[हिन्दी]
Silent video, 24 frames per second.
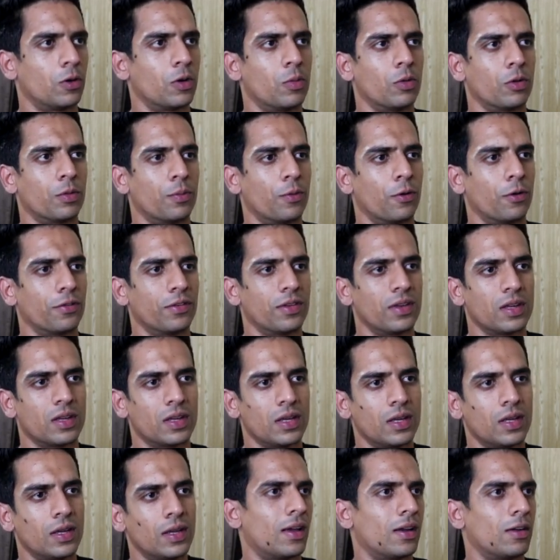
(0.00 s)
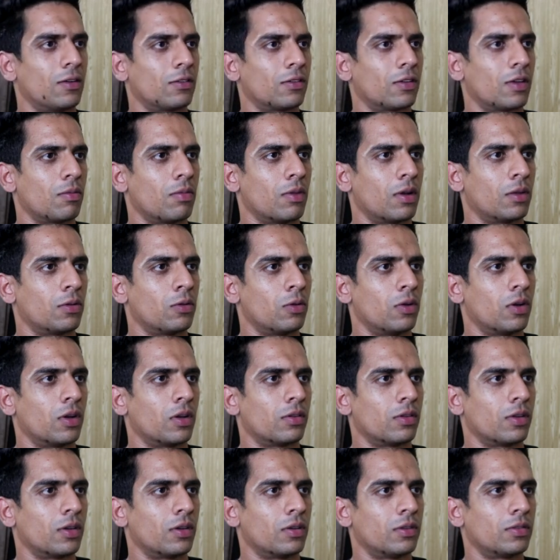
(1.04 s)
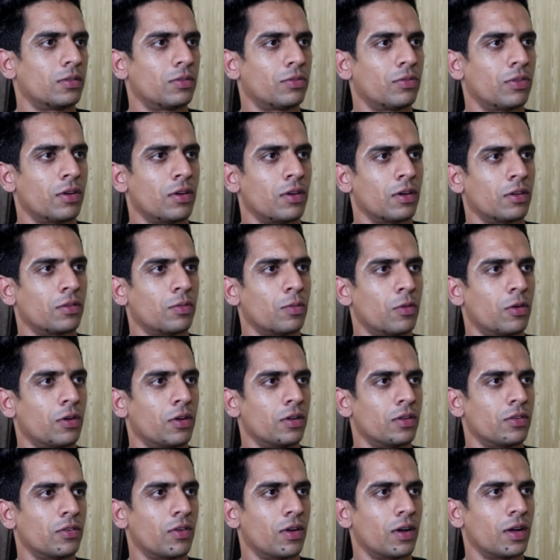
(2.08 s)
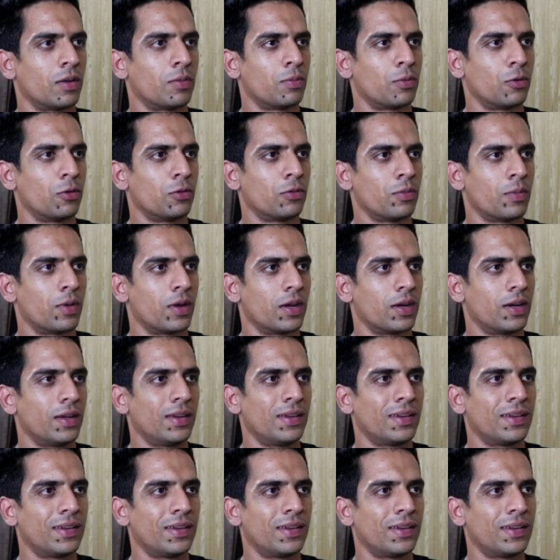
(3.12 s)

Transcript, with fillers: थोड़ी बहुत पोजिंग की एंड उसके बाद थोड़ा सा फिटनेस मॉडल्स वाले पोज मारे